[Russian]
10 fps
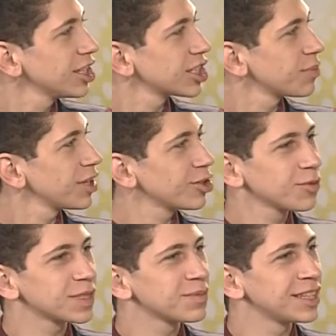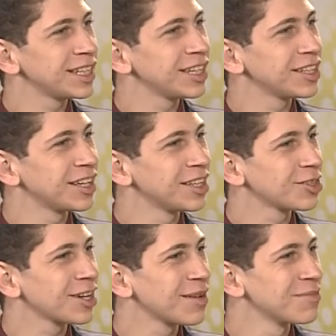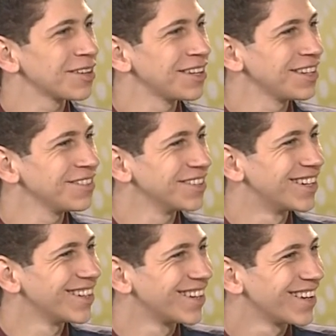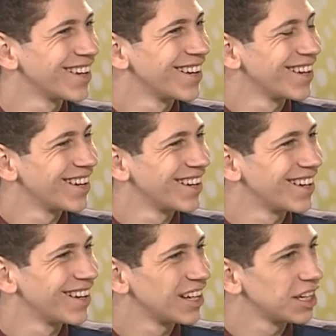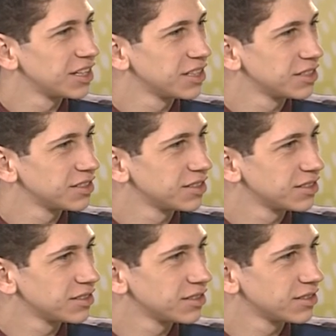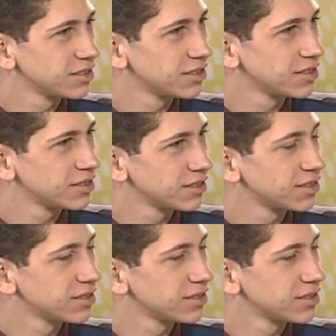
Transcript: даже приедут посмотреть, а не да, только потихонечку. Но заявляем почему, потому что, в